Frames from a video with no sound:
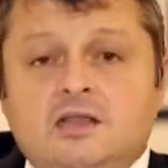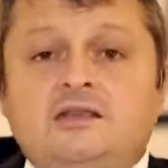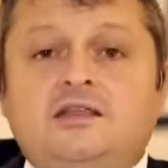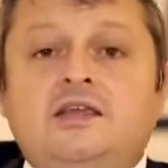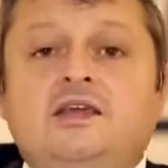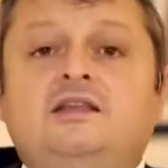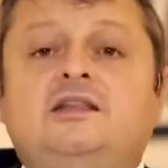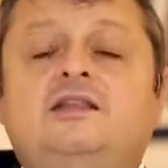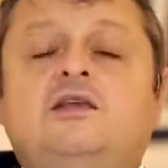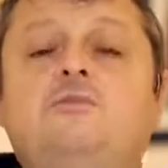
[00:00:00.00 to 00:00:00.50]

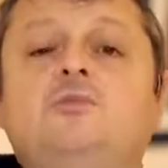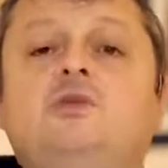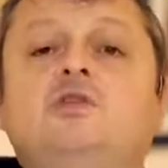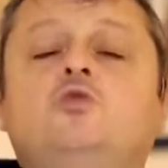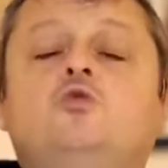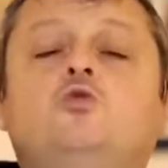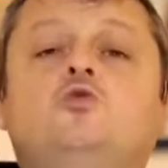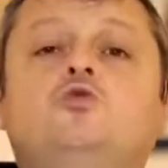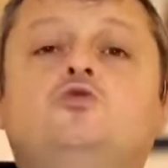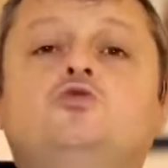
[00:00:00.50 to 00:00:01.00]
diğeri de
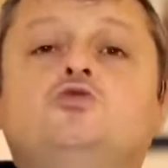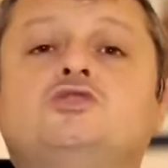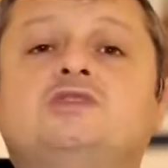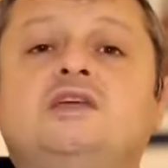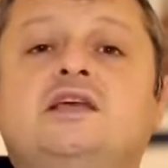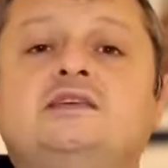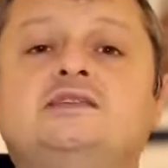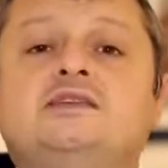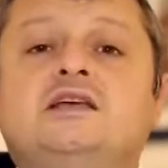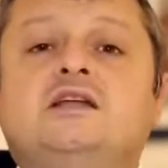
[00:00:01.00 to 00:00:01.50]

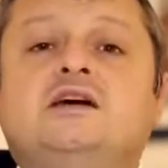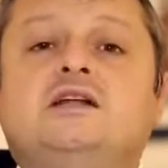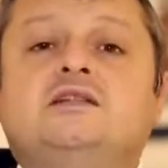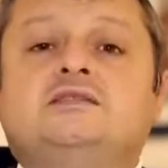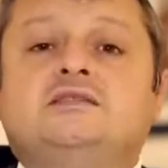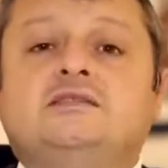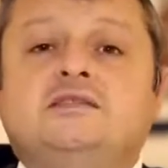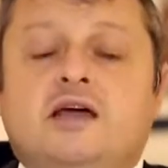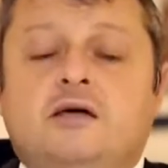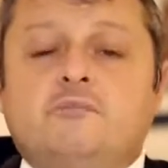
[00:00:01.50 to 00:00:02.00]

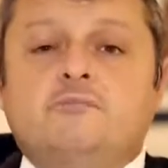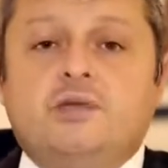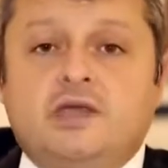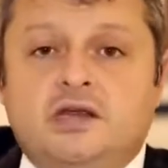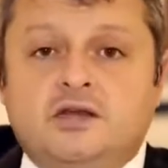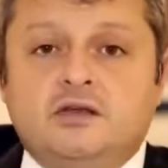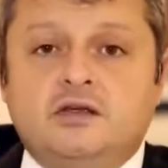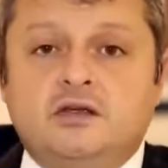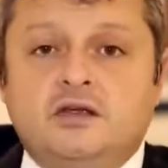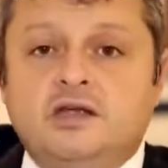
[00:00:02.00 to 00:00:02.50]
1986'dan
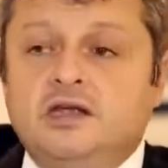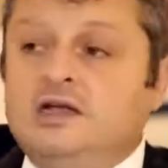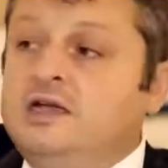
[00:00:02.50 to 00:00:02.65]
beri